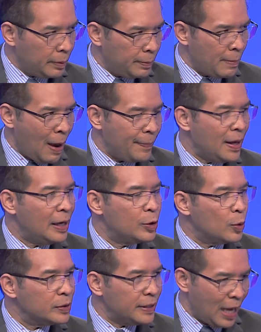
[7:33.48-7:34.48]
แบบนี้ในช่
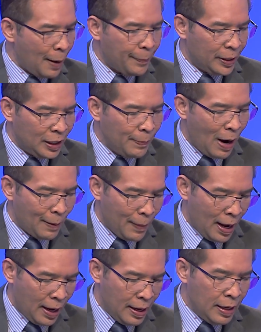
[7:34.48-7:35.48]
วง 4-5 ปีที่ผ่านมา
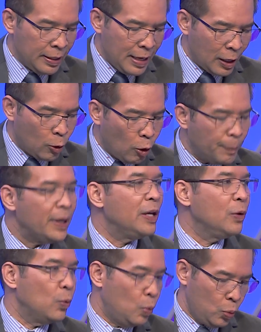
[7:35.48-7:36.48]
ยังคงมีอ
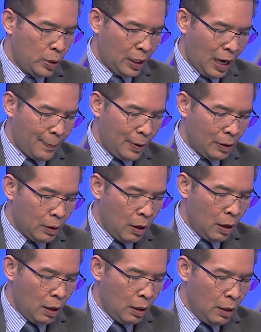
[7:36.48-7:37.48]
ยู่นะครับแล้วก็
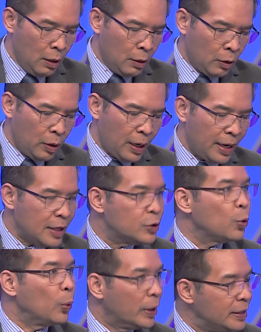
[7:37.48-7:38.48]
ค่อนข้างที่จะสู
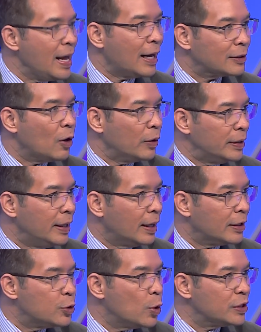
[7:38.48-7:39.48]
งขึ้นอย่างต่อเนื่อง ใน
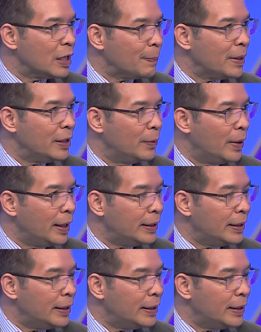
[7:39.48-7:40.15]
ช่วง 4 ปีด้วย